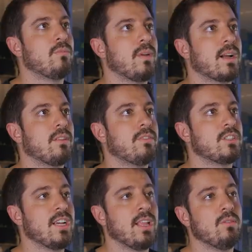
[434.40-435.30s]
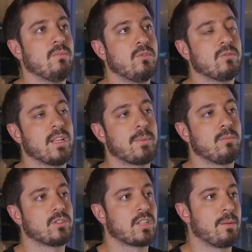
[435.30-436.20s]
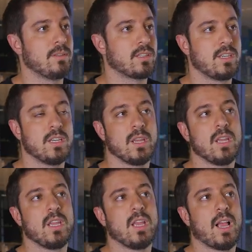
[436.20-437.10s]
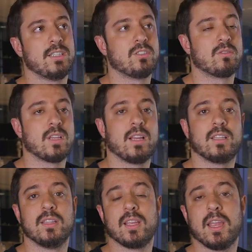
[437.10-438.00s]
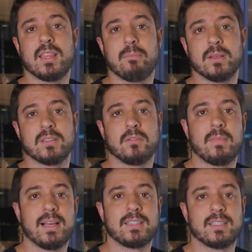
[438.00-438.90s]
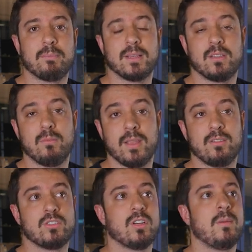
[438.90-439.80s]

no mercado fechado não dá para mostrar, mas aqui a gente consegue entender quem está pesando mais, quem está pesando menos,